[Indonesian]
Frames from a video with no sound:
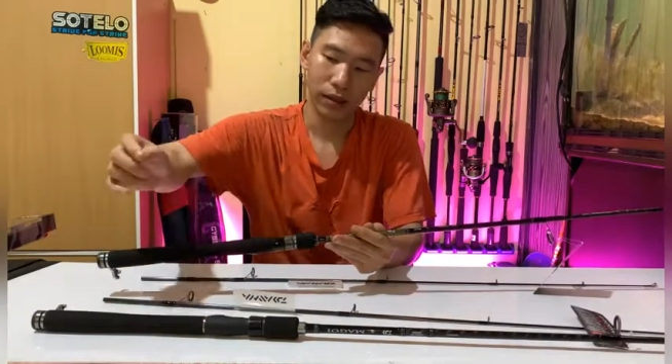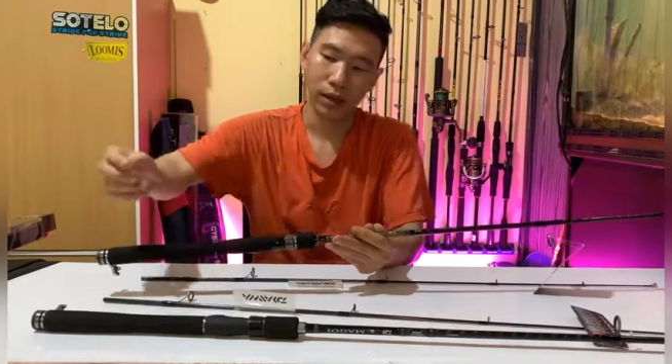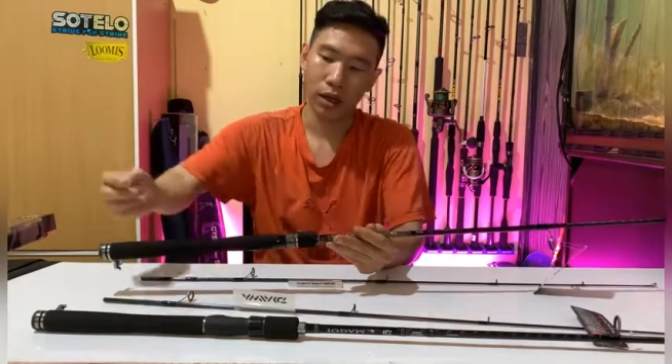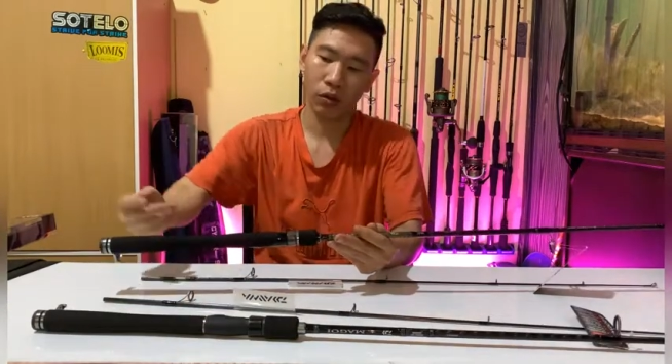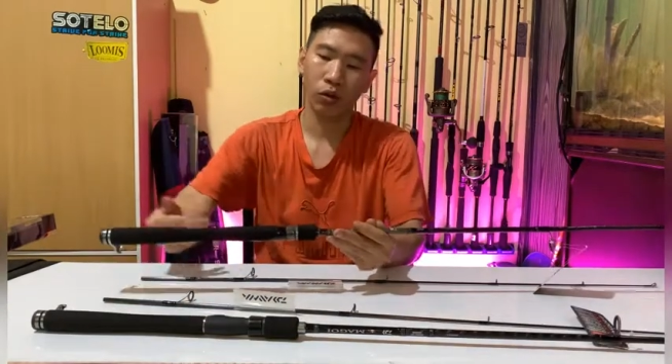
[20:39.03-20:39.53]

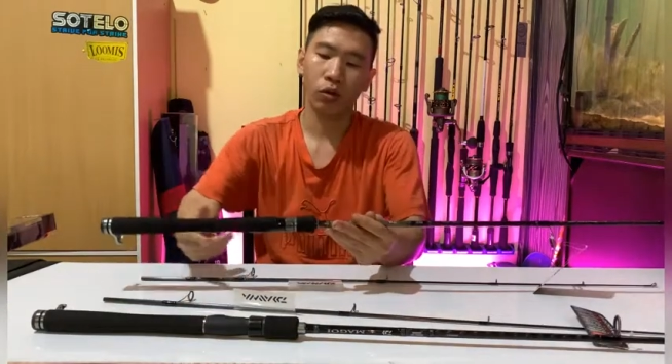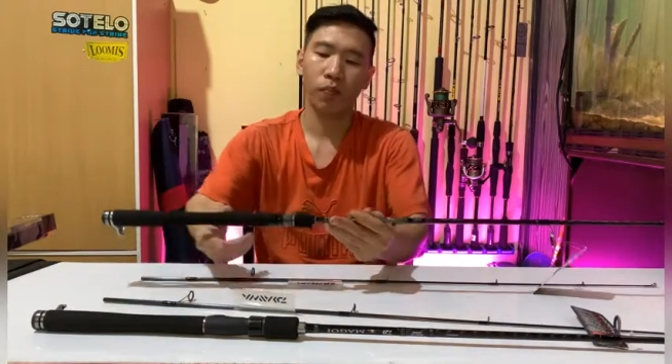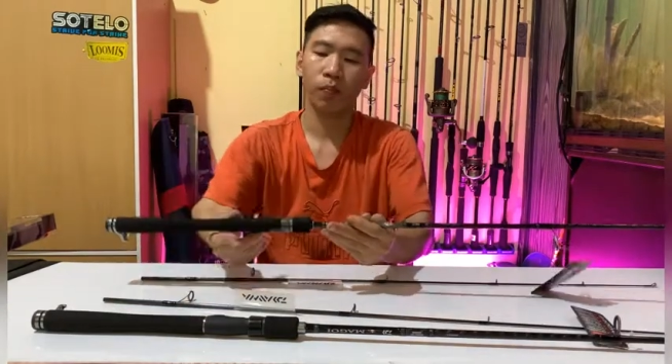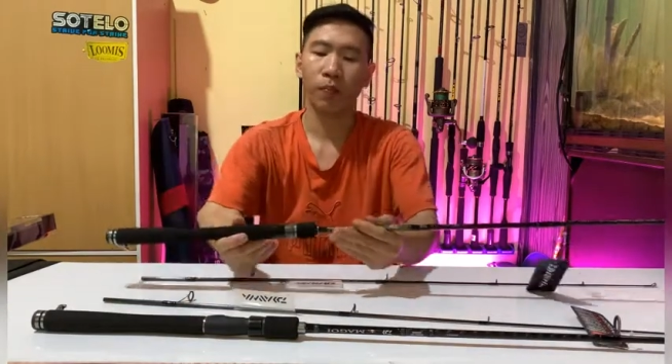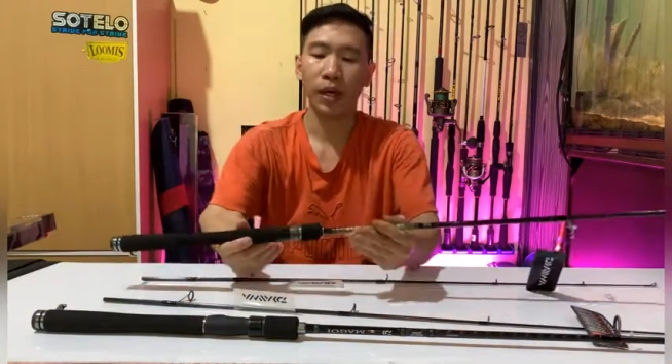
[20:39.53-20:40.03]
Lalu
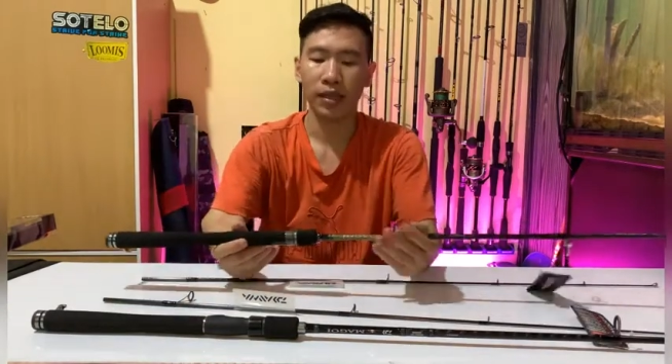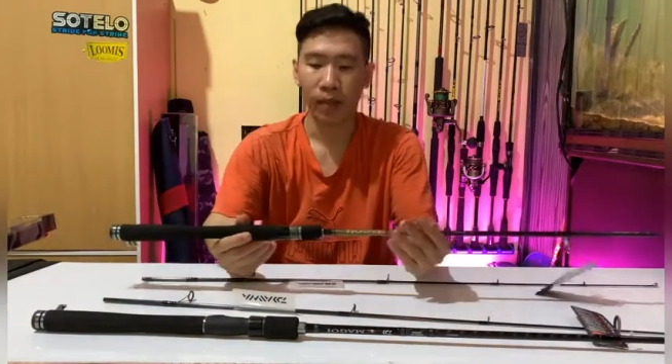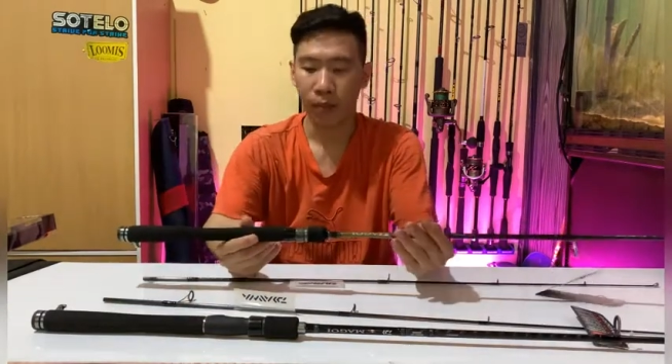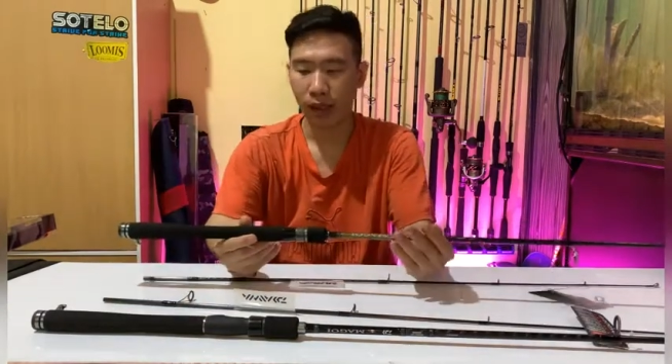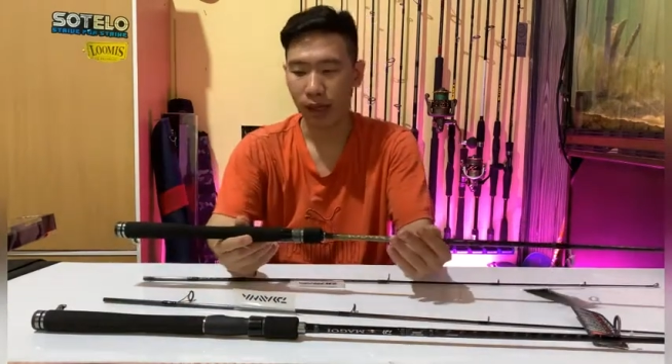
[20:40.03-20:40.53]
untuk
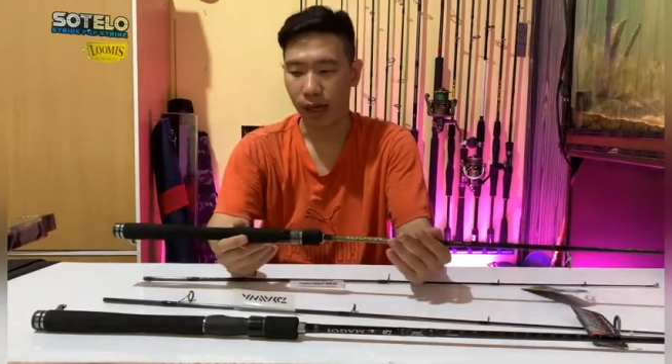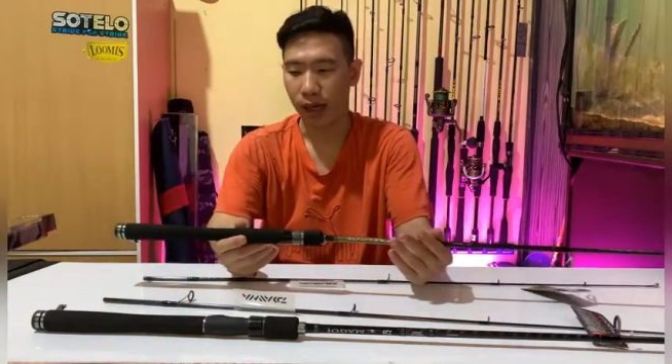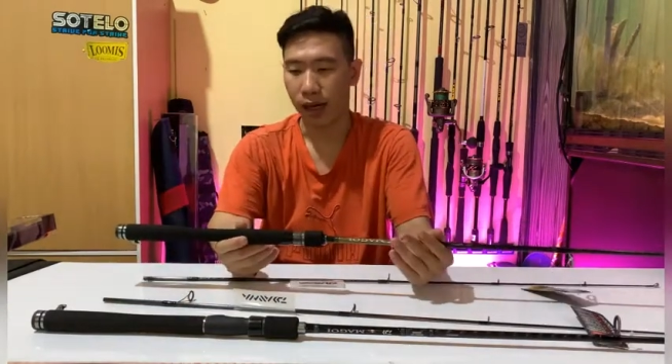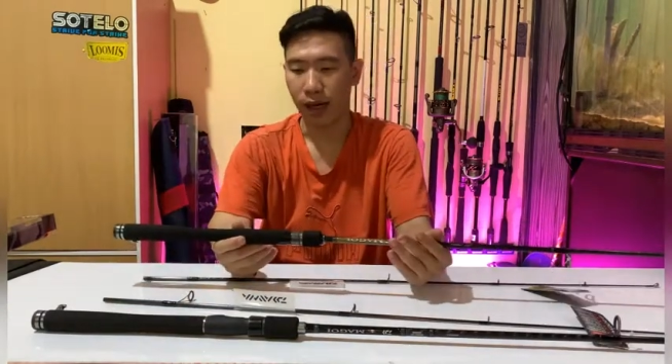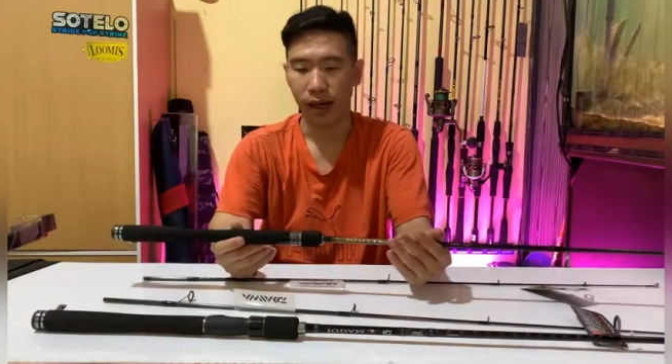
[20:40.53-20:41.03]
panjang bat
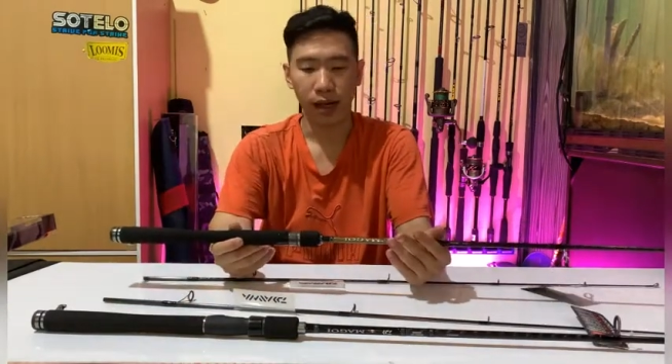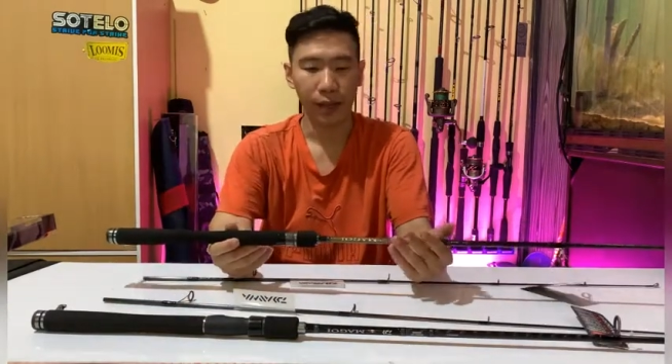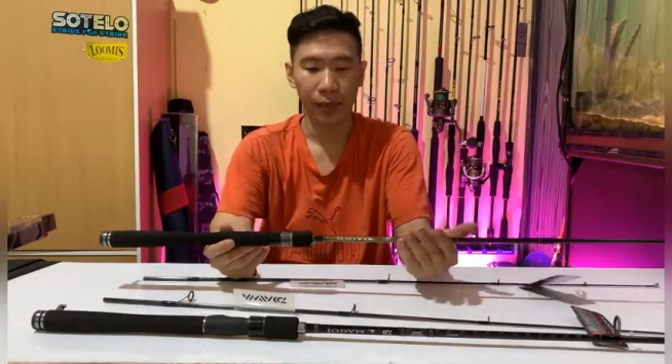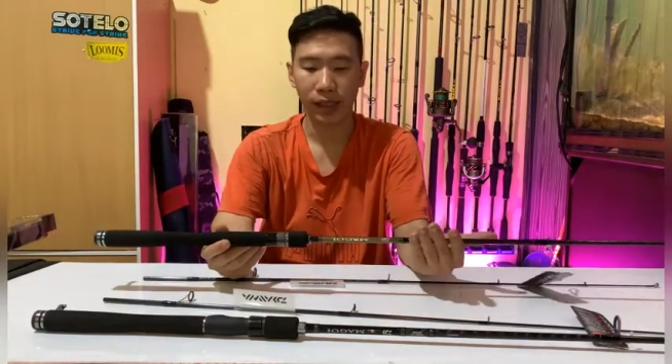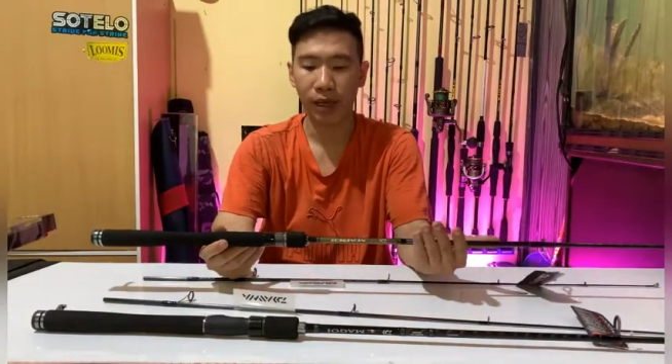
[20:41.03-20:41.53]
ya
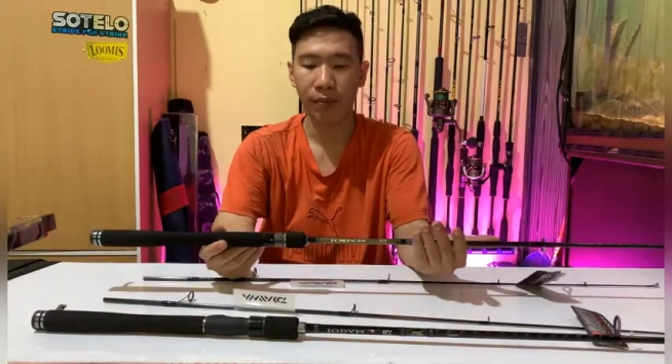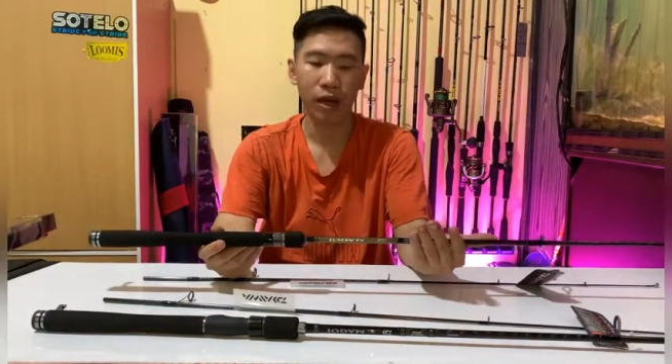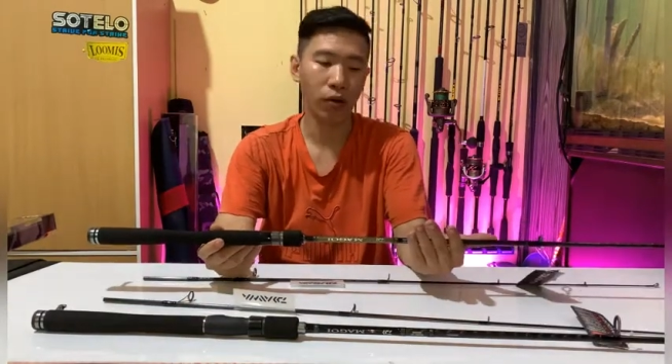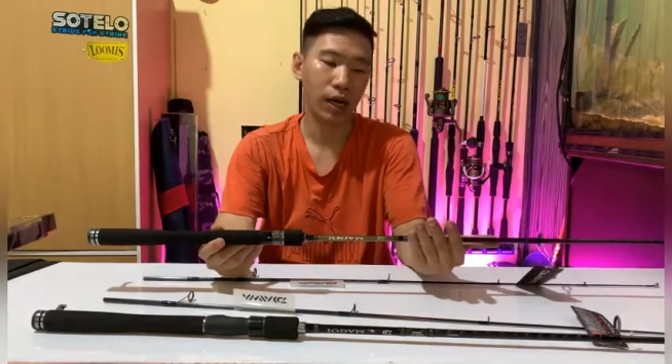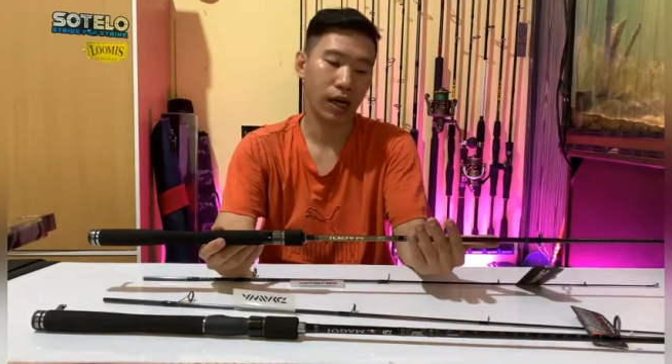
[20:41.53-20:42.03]
hampir
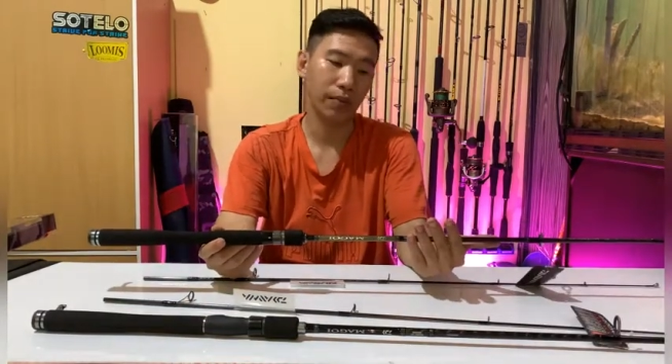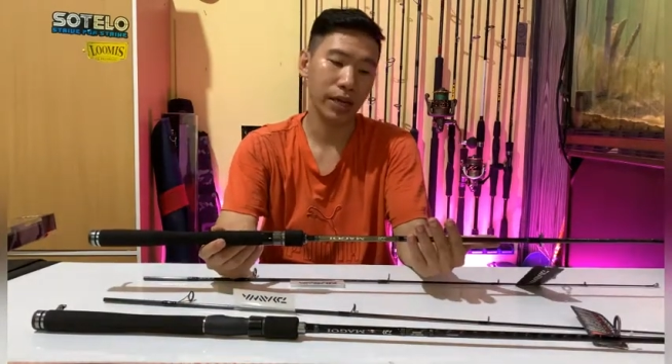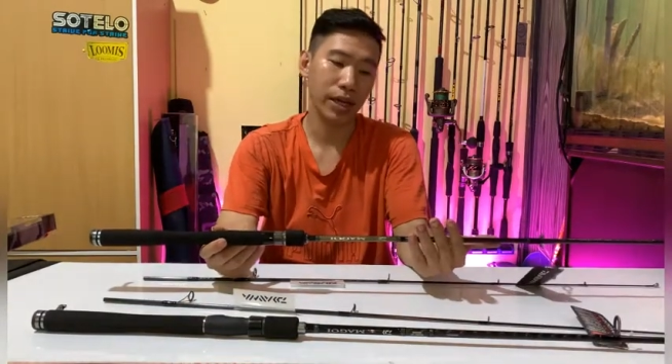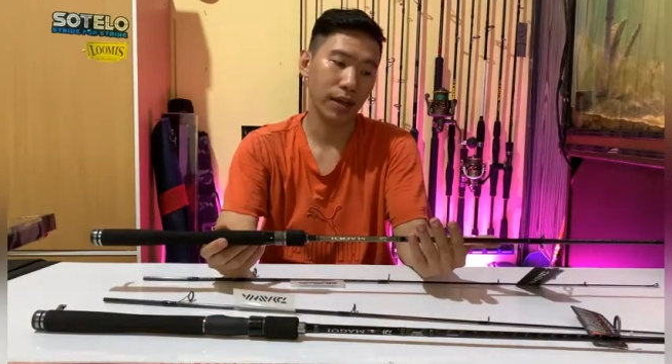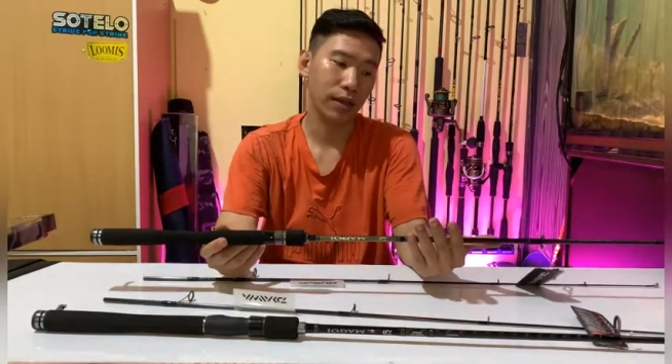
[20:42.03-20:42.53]
sama kurang
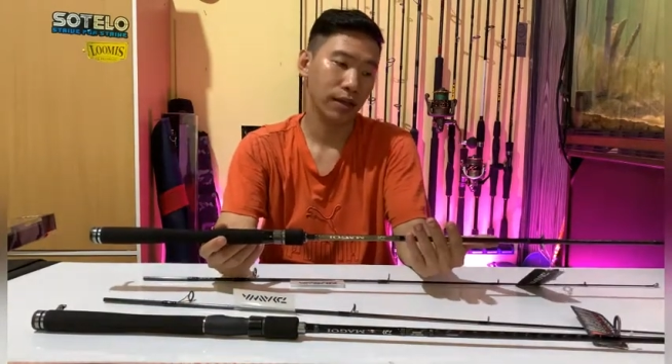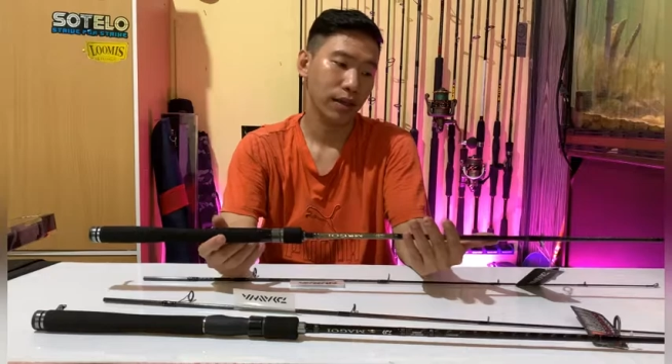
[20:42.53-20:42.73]
lebih ya.